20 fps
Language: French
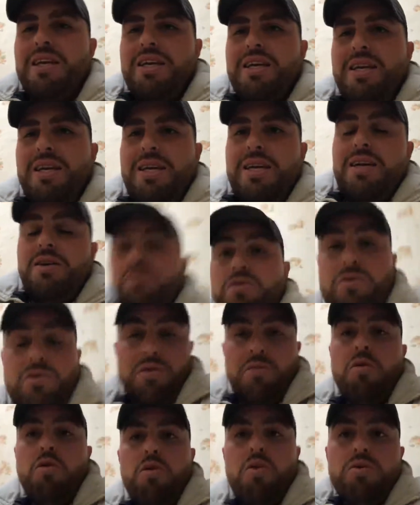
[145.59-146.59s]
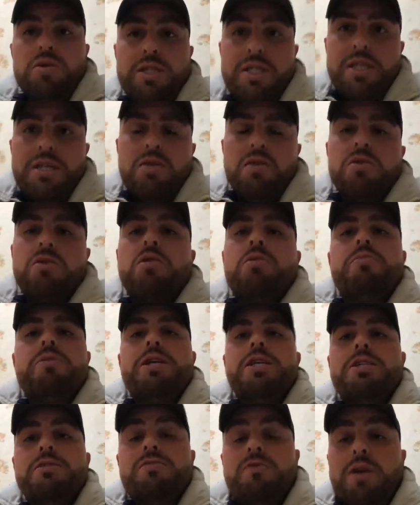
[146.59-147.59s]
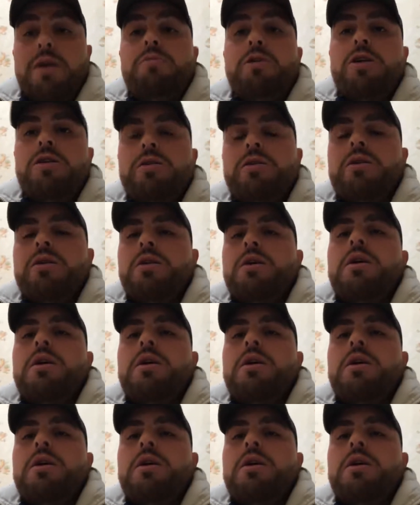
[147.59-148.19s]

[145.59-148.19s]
Et que beaucoup d'entreprises vont là-bas